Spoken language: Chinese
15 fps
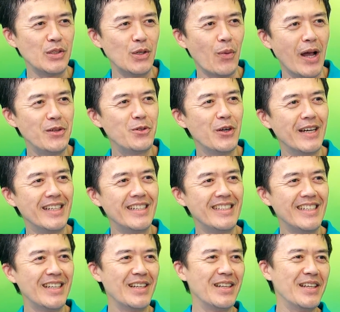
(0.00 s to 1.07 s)
完全
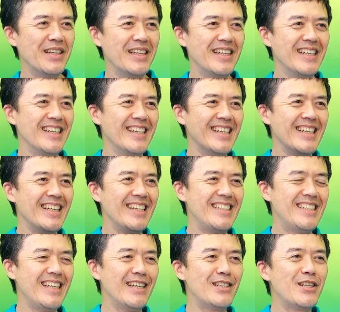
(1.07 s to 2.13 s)

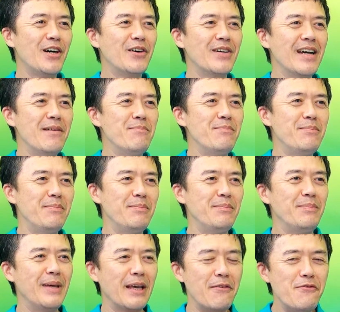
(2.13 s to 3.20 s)
接受跟
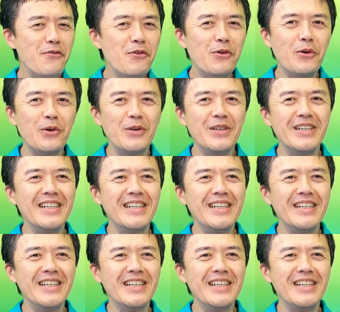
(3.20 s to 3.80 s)
平复，